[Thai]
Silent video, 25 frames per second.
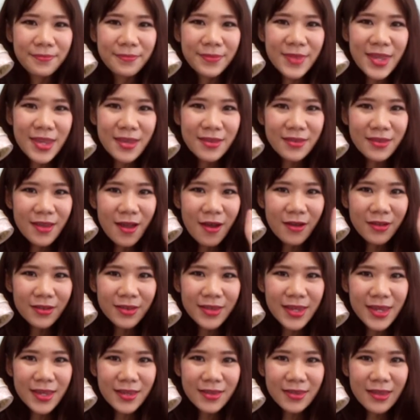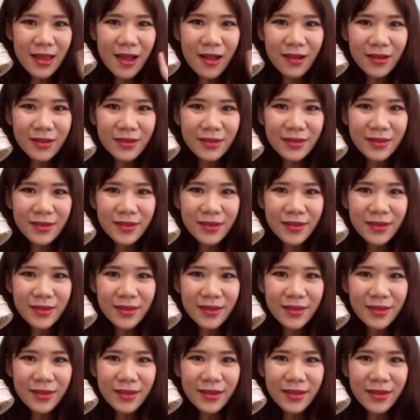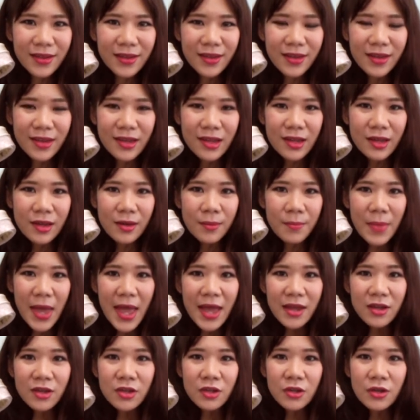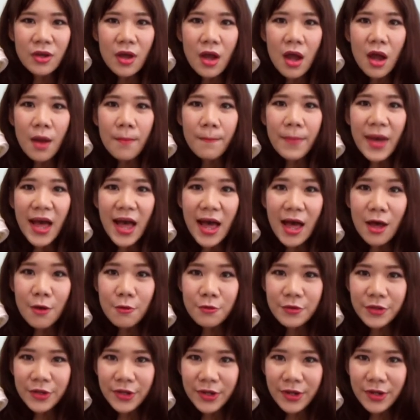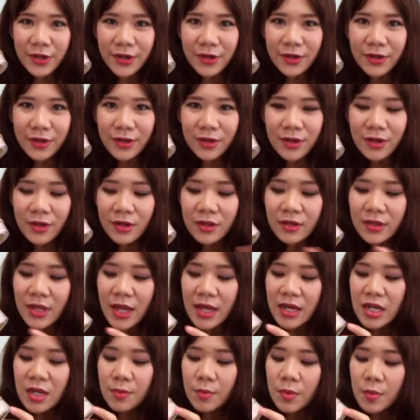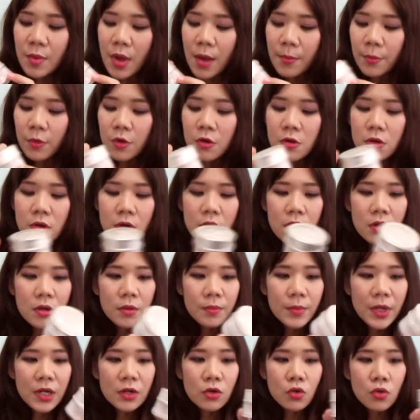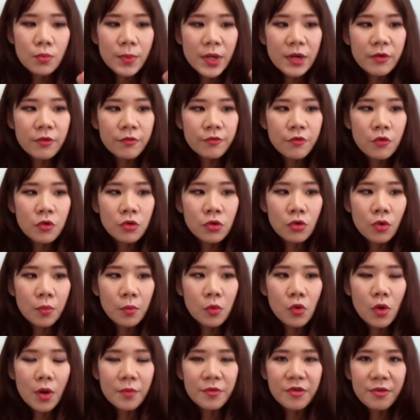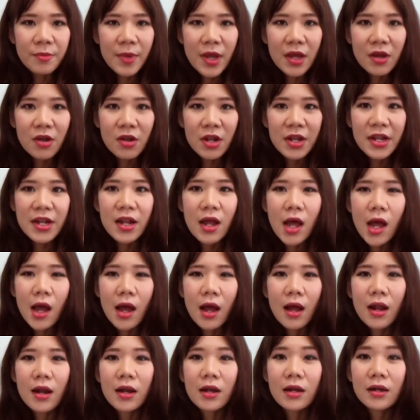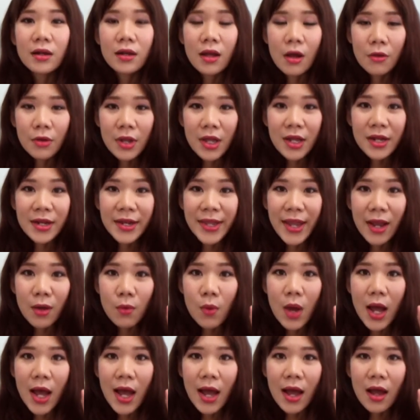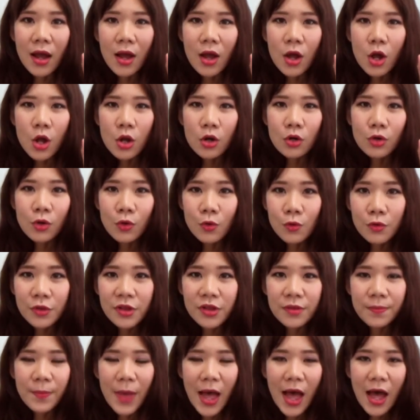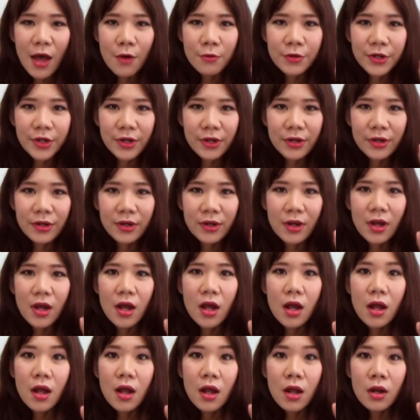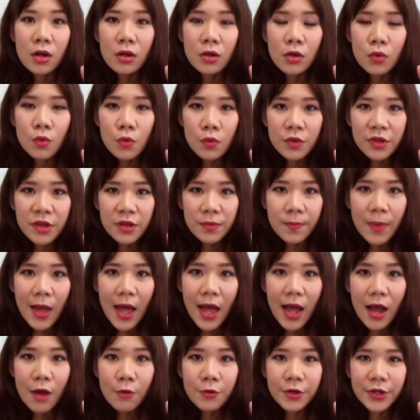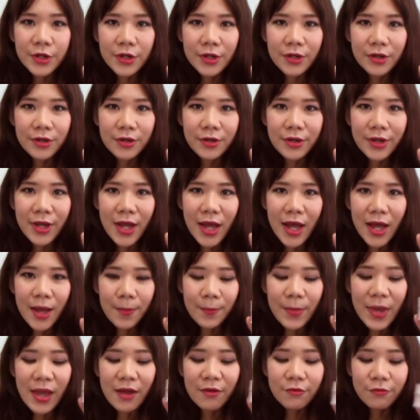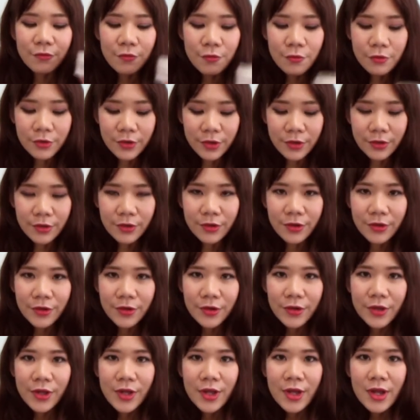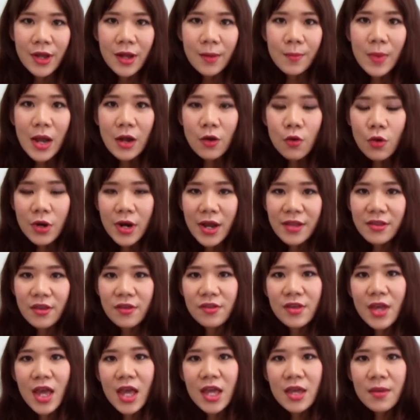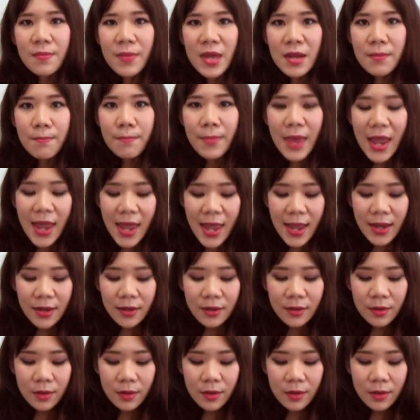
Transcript: tick tock tick tock แป้งคือ powder แต่นี้เป็นแบบเออมันดูเป็นฝุ่นหลวมๆใช่ไหมเขาเลยก็เขาเลยเรียกว่า loose powder loose powder ค่ะแป้งฝุ่นบางคนอาจจะใช้เป็นแป้ง